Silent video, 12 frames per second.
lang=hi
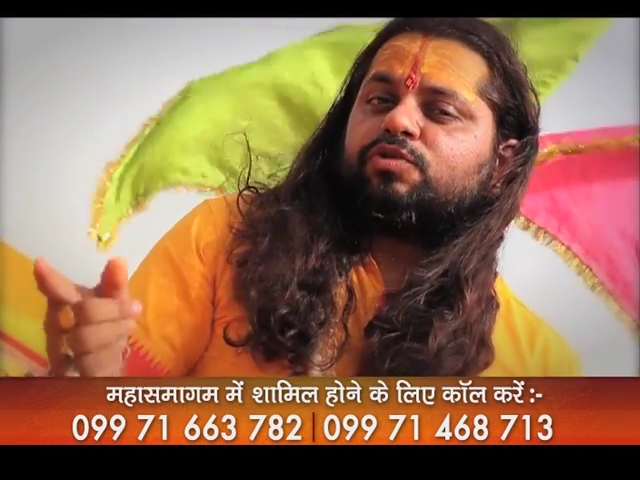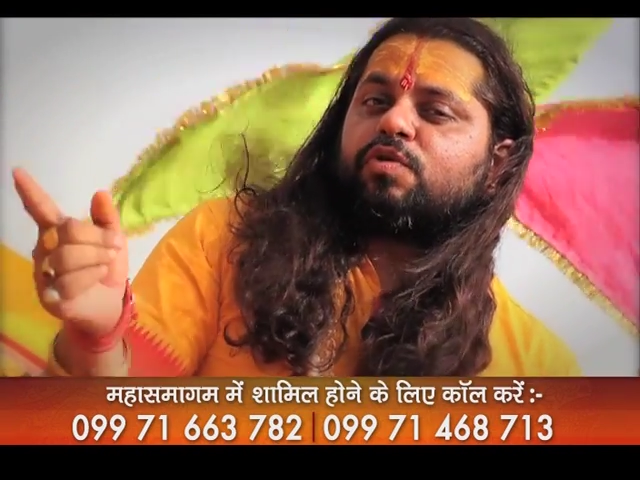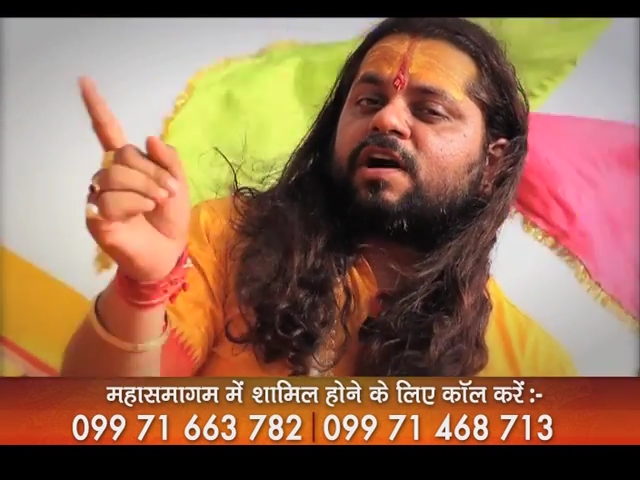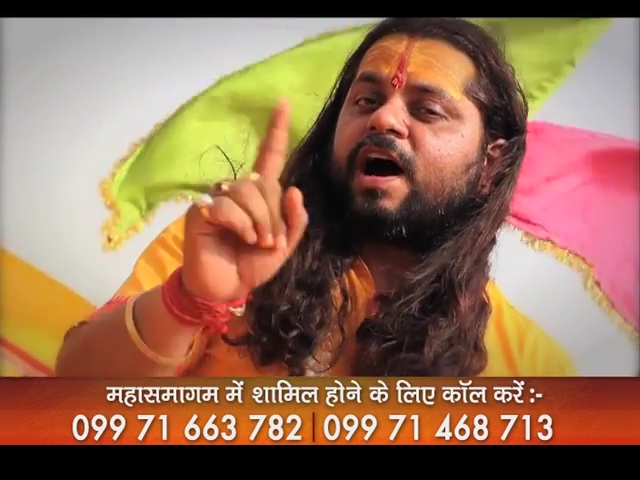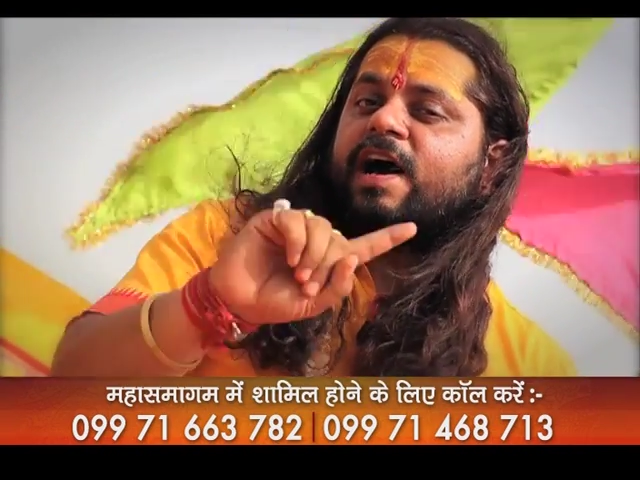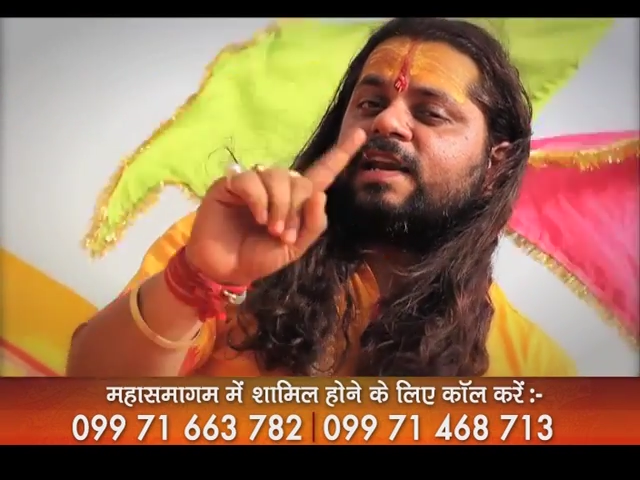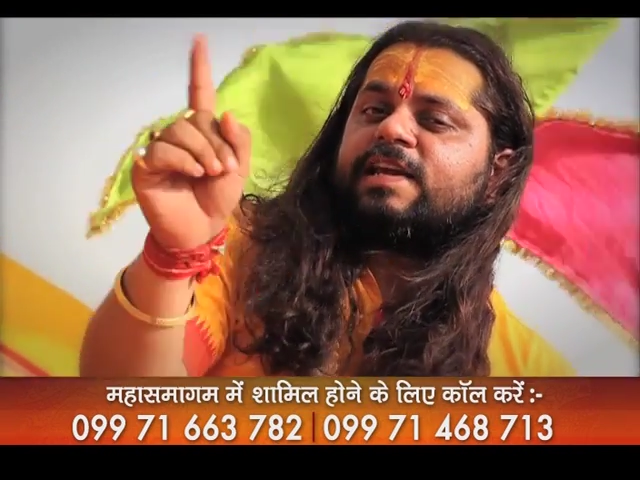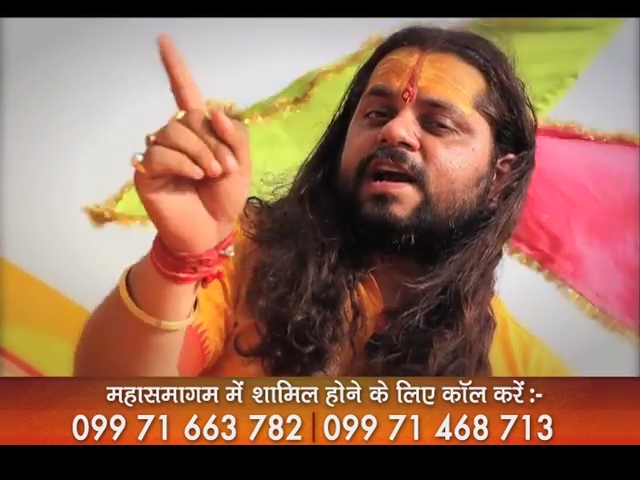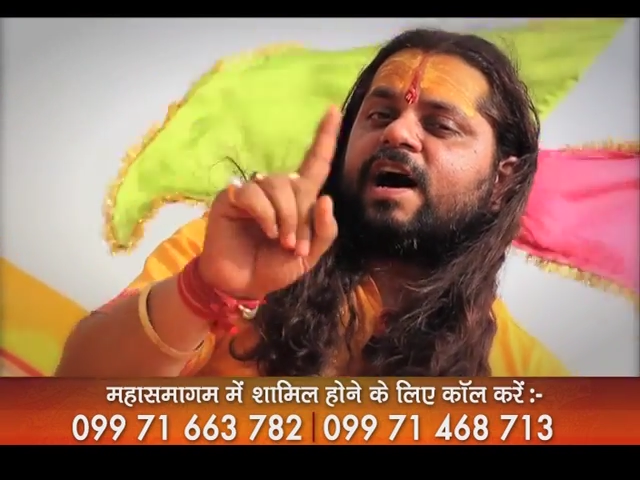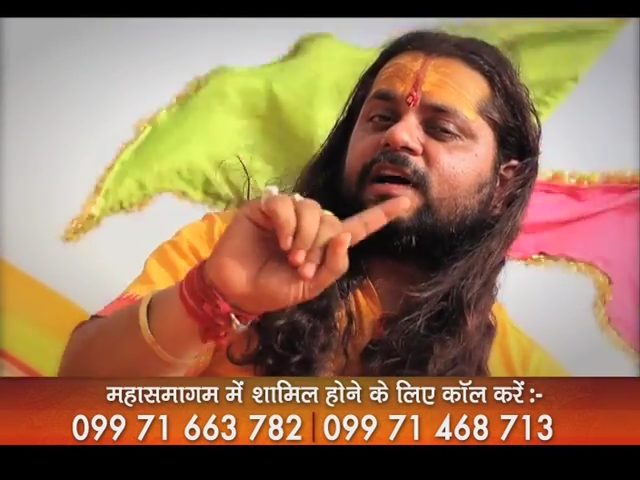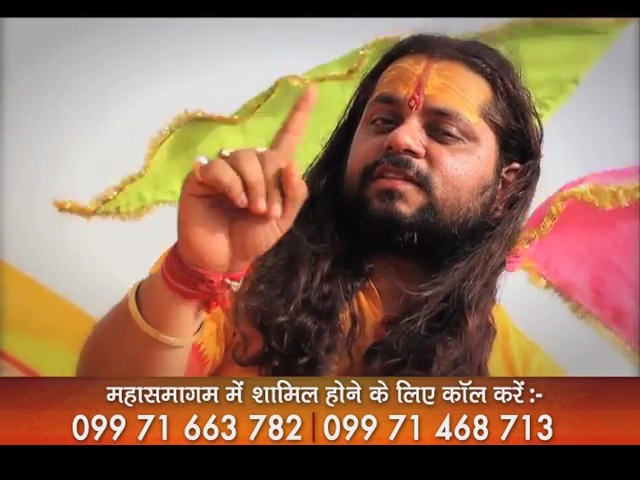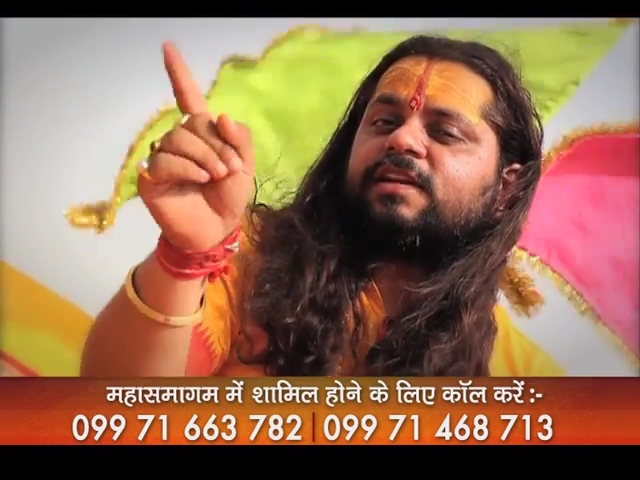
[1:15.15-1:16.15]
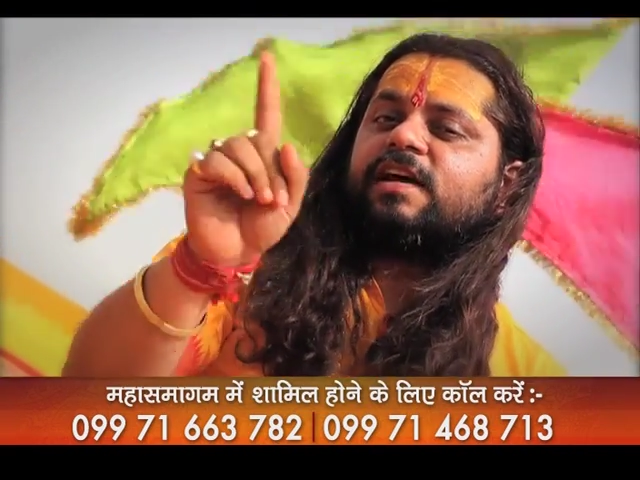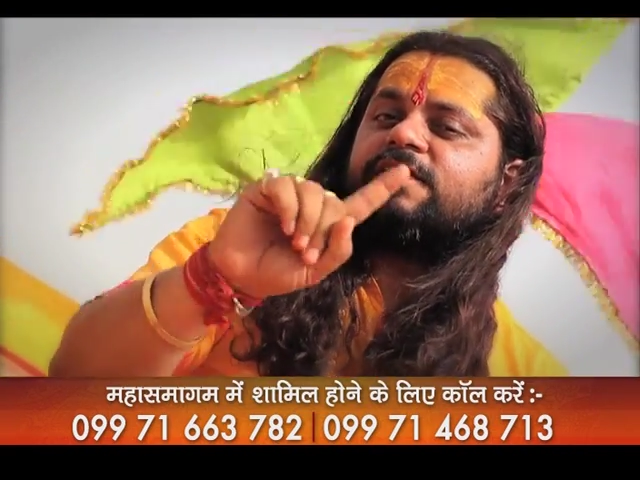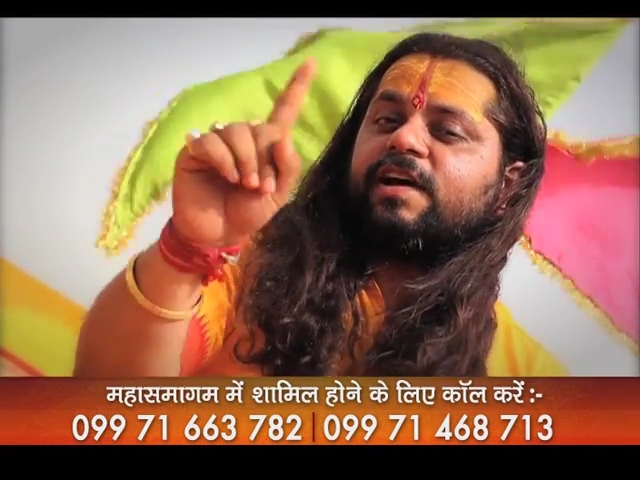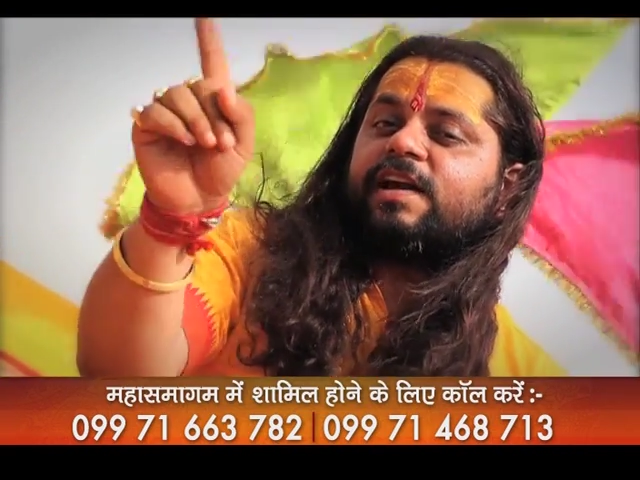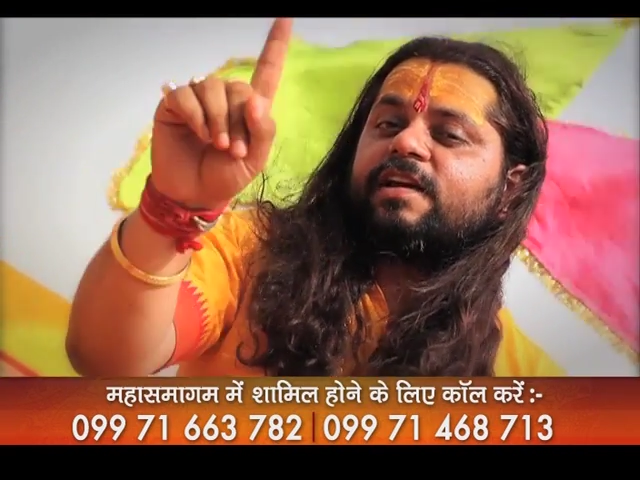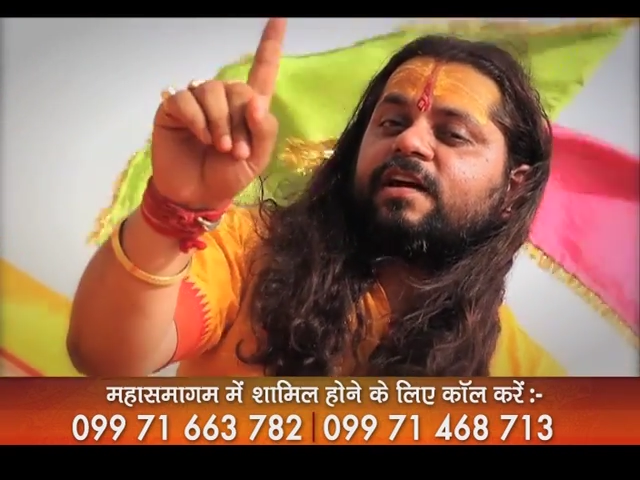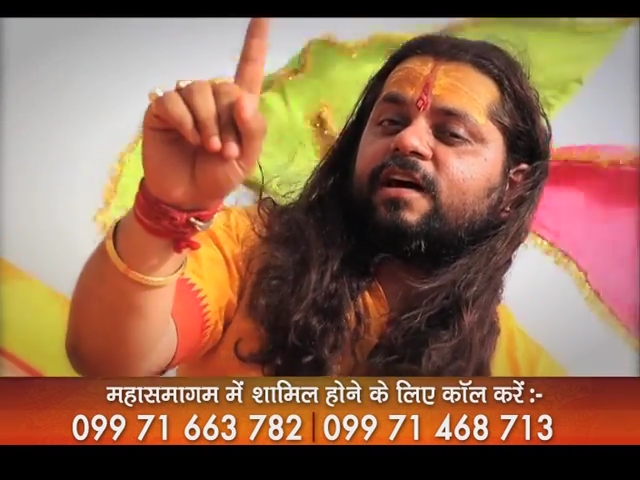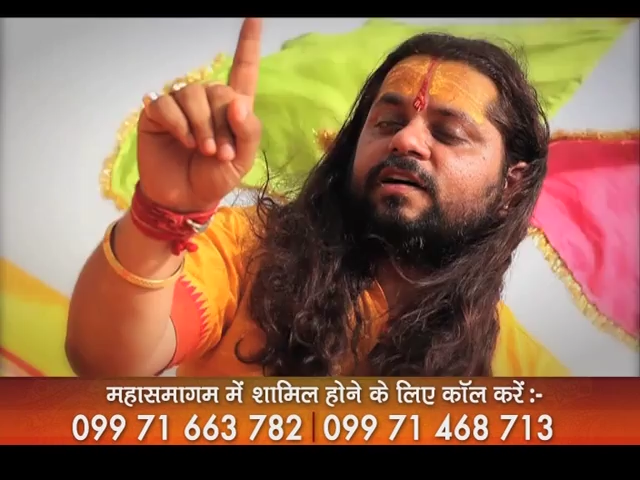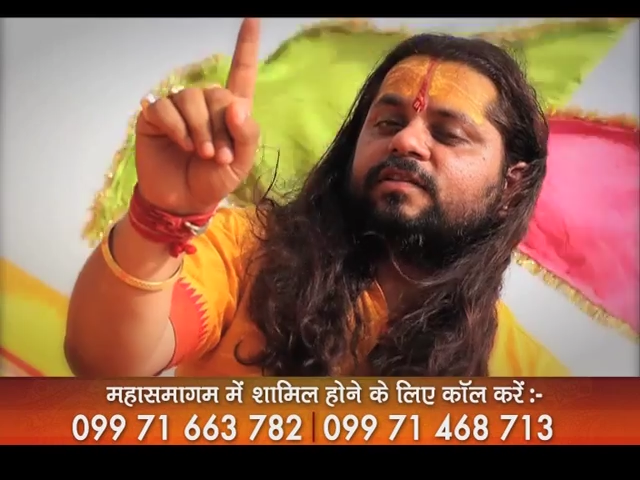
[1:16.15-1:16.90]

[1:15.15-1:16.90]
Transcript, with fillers: तो खाली हाथ न जाएगा